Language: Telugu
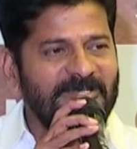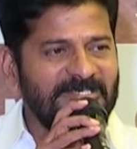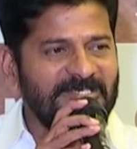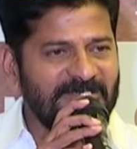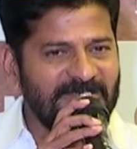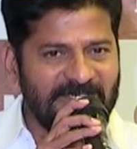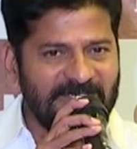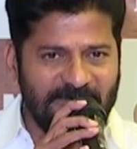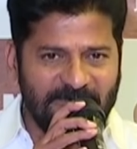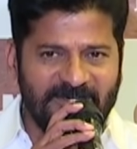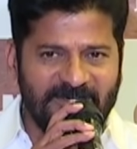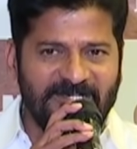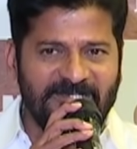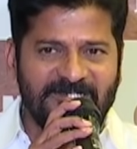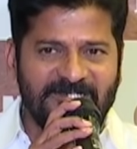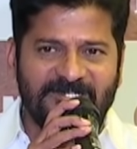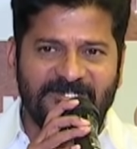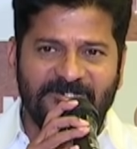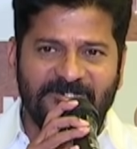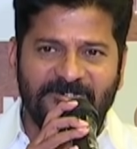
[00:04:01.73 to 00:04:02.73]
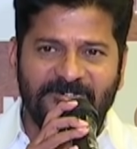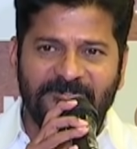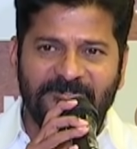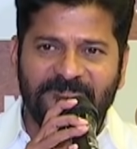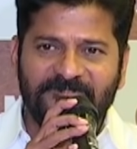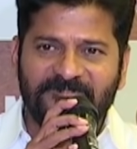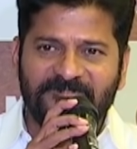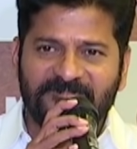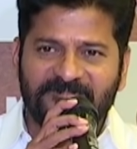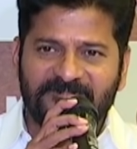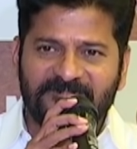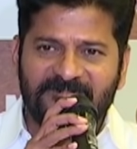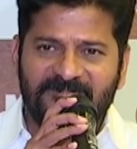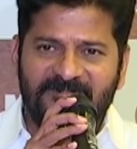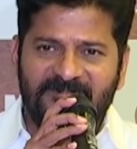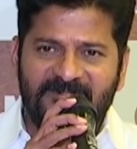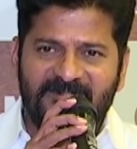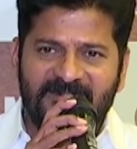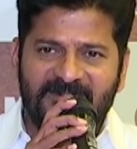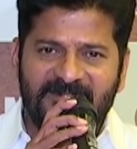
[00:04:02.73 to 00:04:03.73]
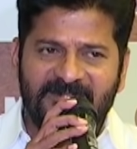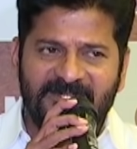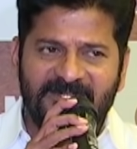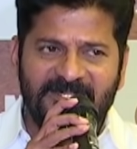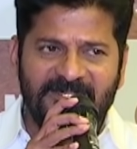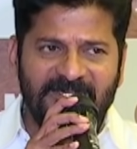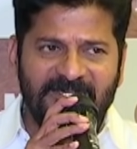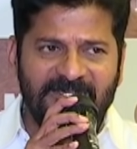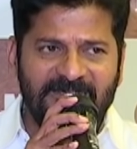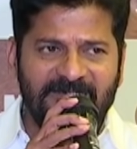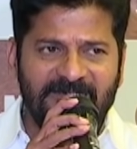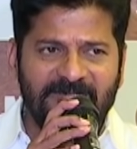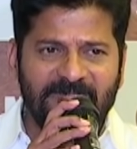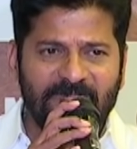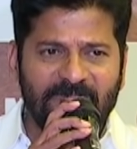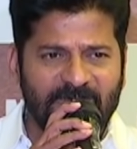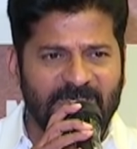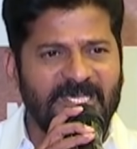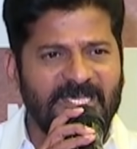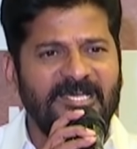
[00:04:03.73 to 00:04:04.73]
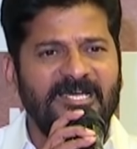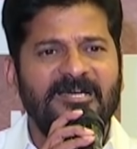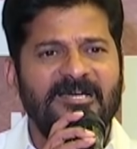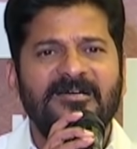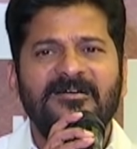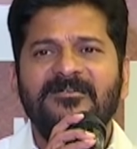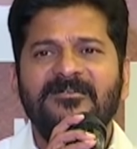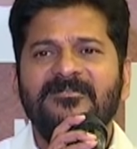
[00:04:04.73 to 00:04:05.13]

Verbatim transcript: మంచి సినిమా తీసిండు ఇది ముఖ్యంగా